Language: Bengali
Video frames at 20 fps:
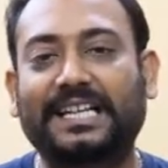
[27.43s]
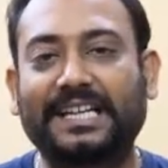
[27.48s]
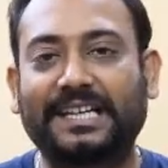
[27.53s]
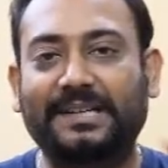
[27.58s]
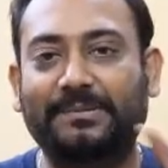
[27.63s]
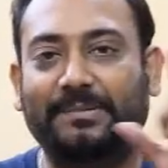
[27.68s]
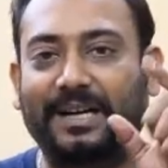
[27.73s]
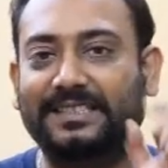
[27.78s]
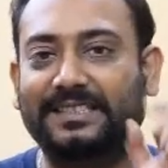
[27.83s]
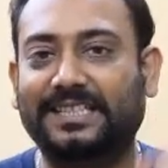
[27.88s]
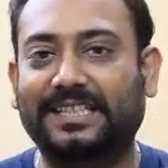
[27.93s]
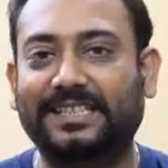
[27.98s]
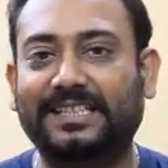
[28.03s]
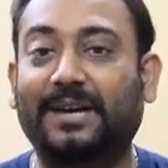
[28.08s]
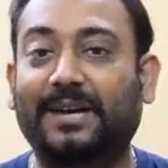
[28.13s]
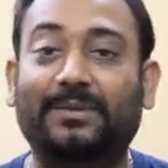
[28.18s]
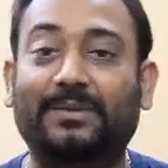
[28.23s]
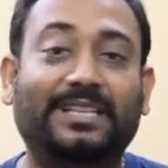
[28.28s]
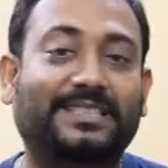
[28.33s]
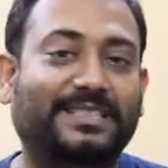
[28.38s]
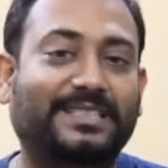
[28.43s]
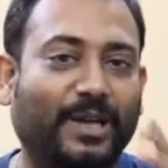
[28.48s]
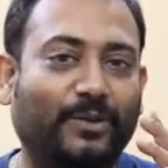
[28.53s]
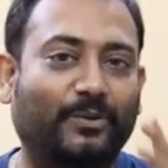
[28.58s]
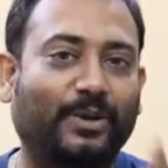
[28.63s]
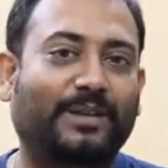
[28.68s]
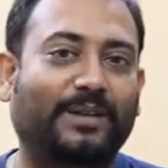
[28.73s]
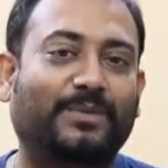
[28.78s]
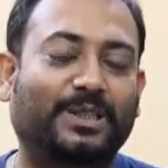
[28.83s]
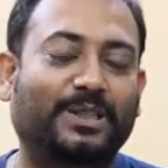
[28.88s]
ক্লিক ফাংশনকে আমরা যে
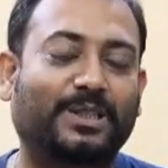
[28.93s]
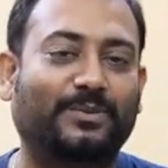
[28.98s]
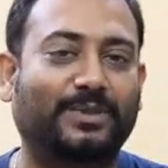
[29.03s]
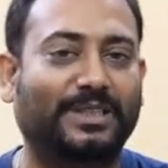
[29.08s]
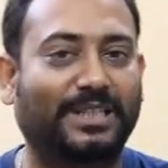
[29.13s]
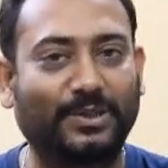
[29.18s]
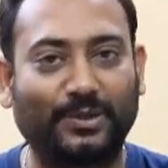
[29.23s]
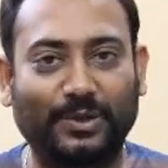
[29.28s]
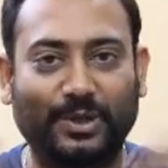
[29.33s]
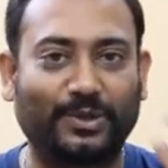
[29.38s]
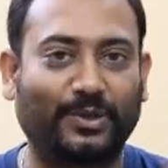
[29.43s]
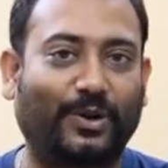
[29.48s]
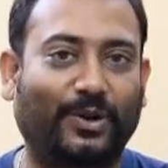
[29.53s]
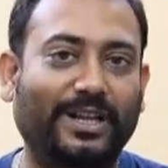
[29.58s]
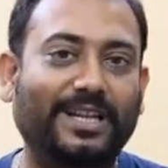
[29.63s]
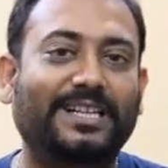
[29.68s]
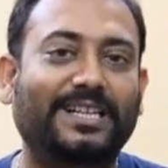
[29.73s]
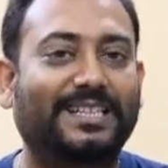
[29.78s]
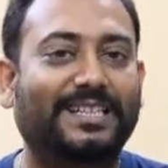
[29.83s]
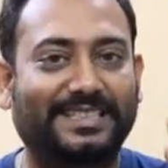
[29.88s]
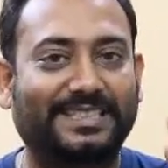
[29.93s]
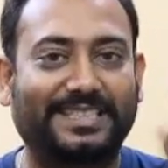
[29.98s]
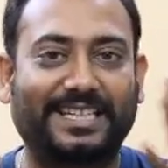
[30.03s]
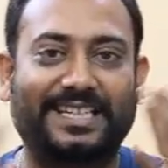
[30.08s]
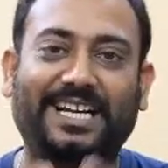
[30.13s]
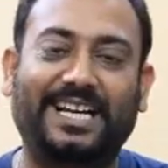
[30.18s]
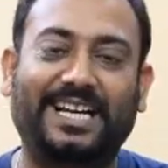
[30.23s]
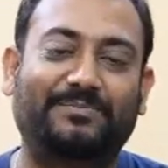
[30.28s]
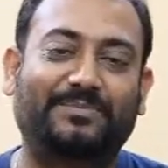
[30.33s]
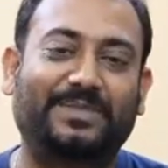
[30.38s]
কোয়ের মাধ্যমে কি করে ধরে
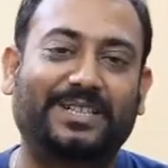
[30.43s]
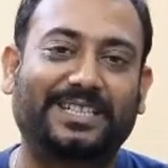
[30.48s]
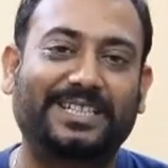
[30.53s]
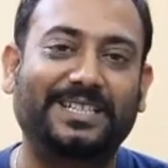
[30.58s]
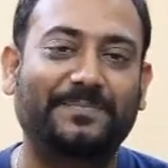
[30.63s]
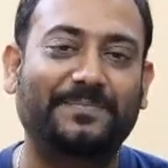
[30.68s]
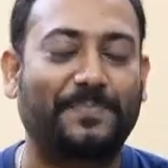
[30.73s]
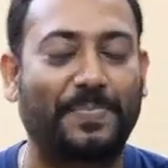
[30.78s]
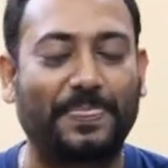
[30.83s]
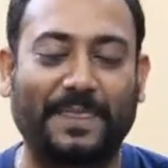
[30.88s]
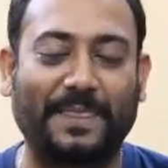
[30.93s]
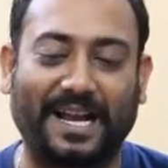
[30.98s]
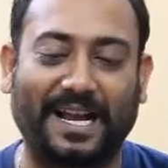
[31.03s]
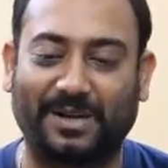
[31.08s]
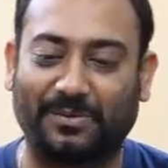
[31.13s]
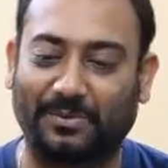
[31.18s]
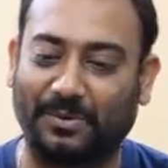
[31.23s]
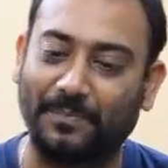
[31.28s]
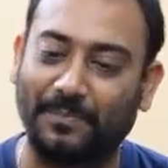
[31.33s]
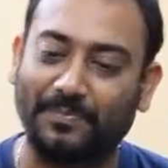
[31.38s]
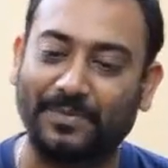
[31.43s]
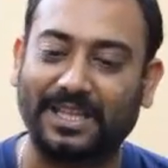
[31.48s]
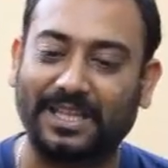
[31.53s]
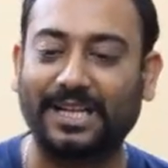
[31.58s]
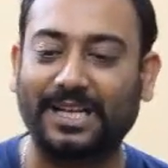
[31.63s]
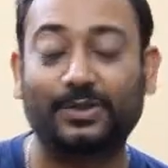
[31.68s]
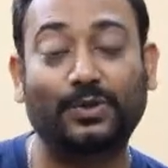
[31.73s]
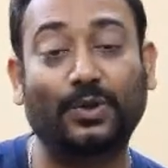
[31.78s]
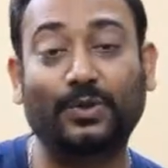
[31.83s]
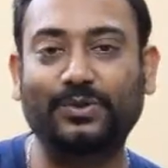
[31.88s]
সেটা আপনাকে দেখাবো
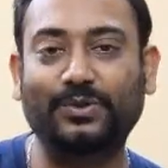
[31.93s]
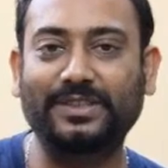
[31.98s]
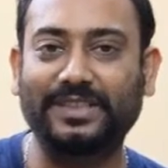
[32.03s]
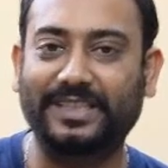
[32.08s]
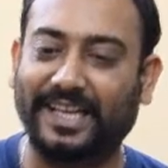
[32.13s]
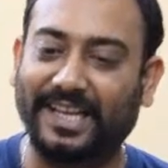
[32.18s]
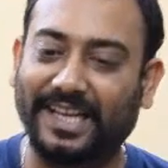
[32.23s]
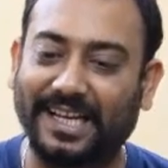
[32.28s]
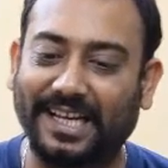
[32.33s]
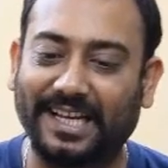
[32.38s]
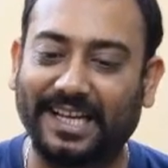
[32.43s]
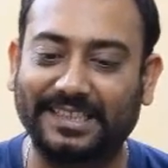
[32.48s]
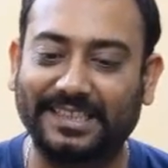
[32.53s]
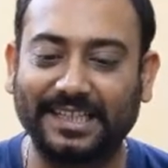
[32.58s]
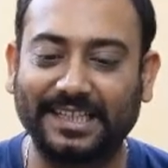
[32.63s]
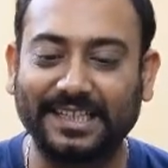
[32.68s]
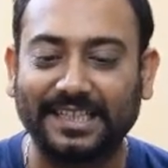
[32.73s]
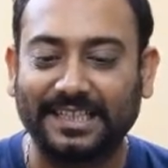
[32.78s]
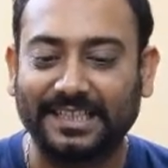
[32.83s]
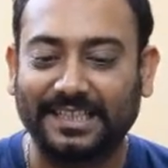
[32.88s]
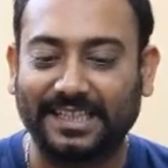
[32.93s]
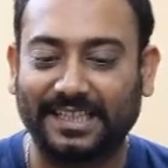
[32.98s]
তাহলে চলুন দেখে নেওয়া যাক